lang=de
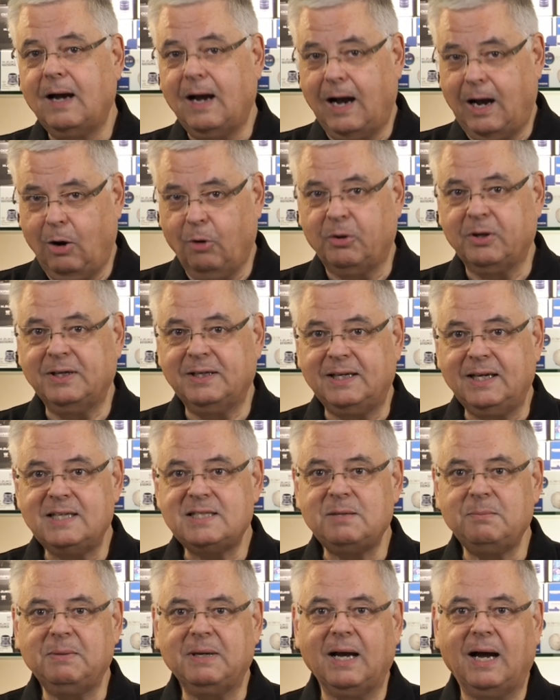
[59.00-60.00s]
Auch in
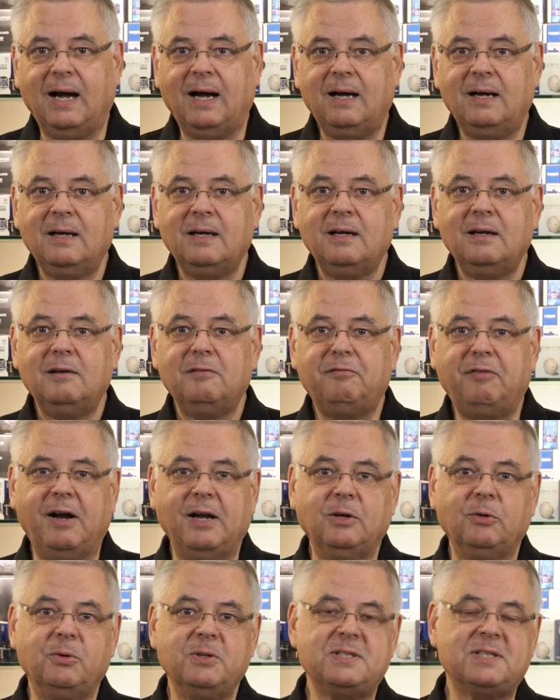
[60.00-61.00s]
diesem Jahr
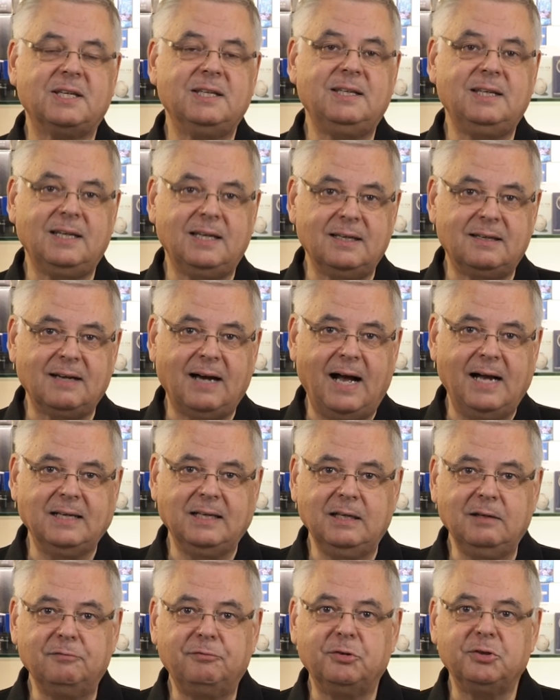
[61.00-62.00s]
fallen unsere digitalen
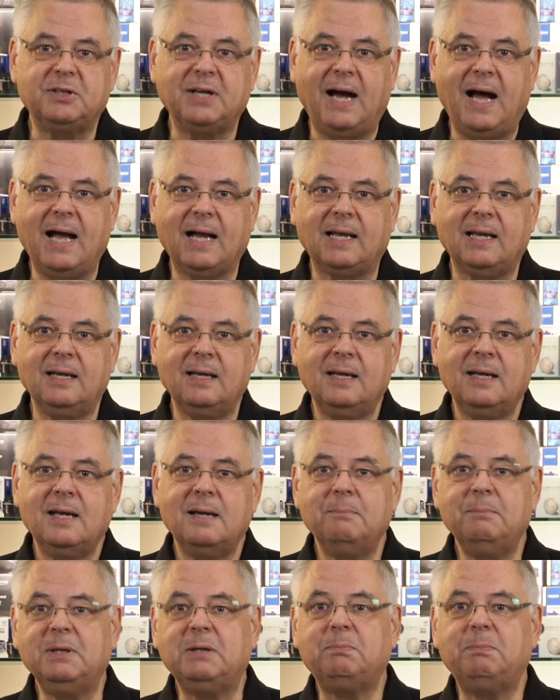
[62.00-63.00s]
Infotage
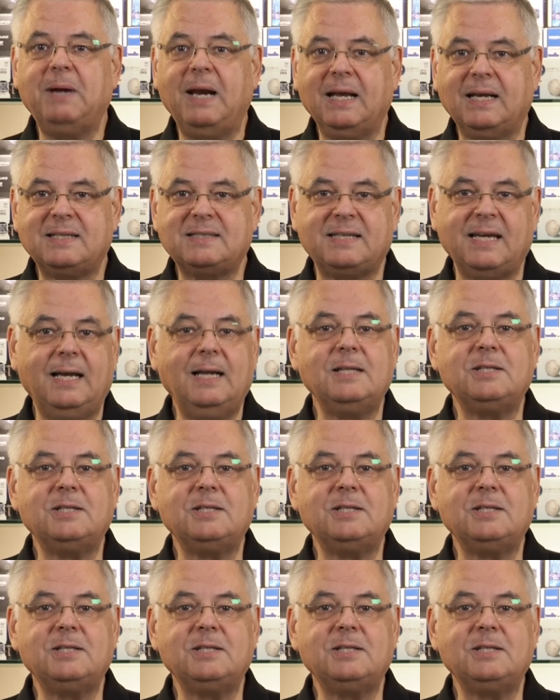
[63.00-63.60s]
mit Blake Sale